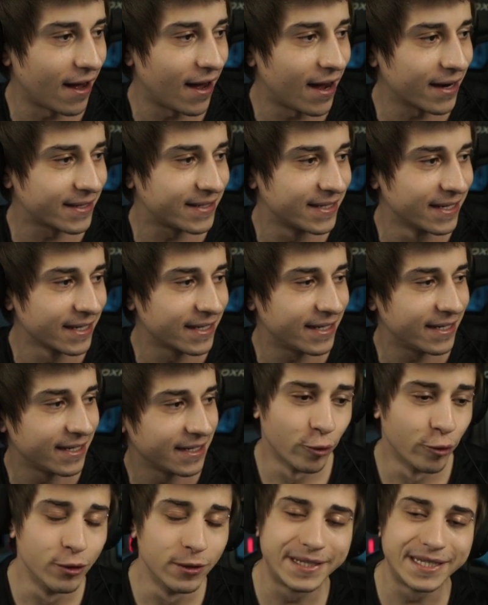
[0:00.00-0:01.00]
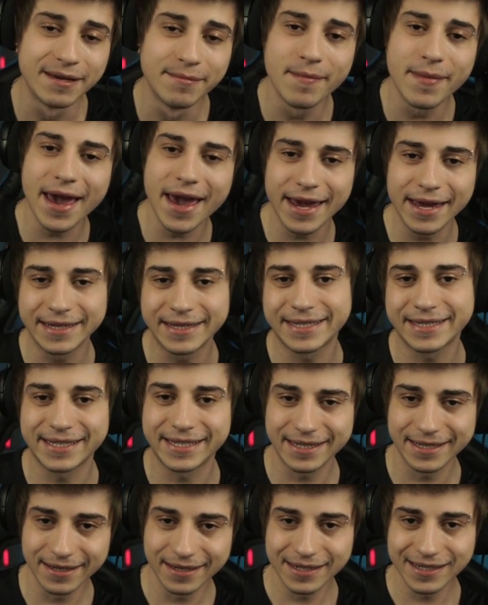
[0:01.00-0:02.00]
Artık Ultimate
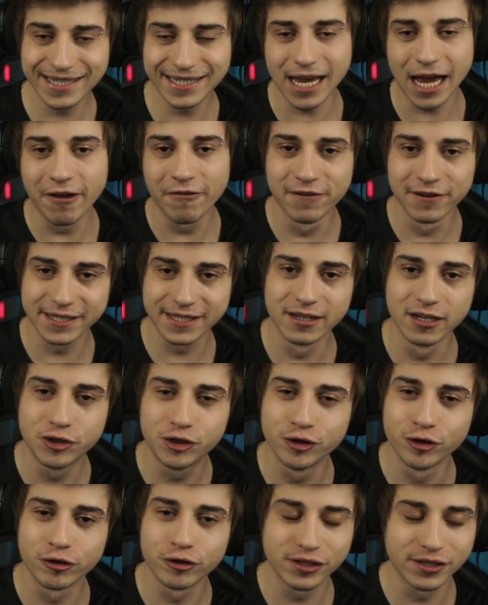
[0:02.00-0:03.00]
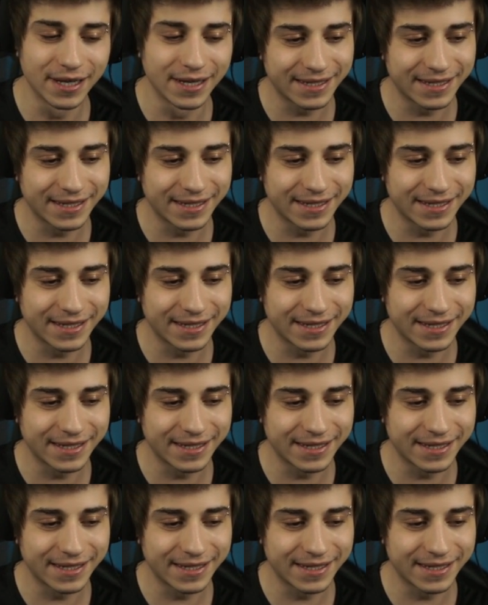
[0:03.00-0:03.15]
sayfasını açıyoruz.